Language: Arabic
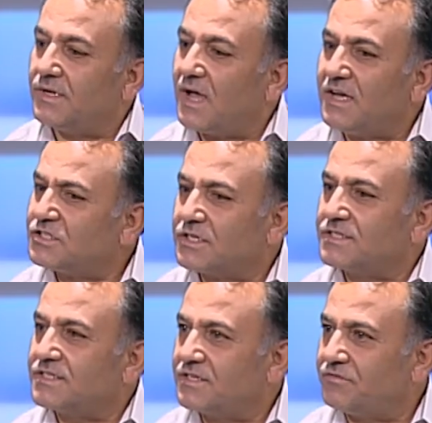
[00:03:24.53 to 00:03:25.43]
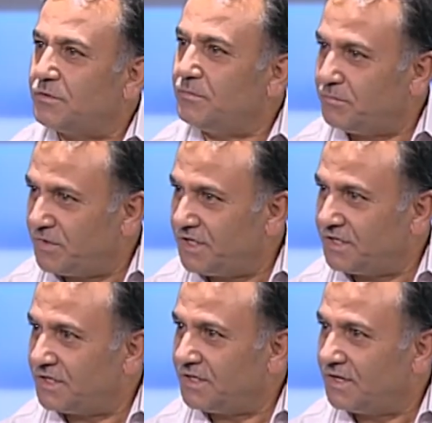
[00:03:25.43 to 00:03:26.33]
اي شخص يستفيد من
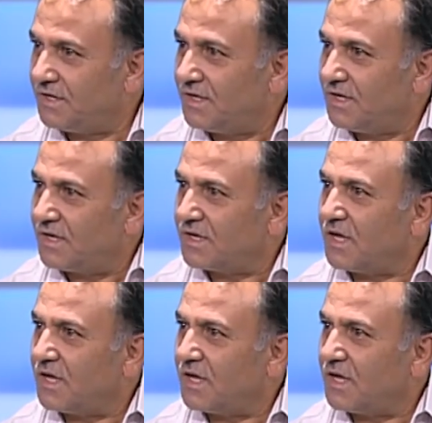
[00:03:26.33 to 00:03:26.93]
مهنتي صحيح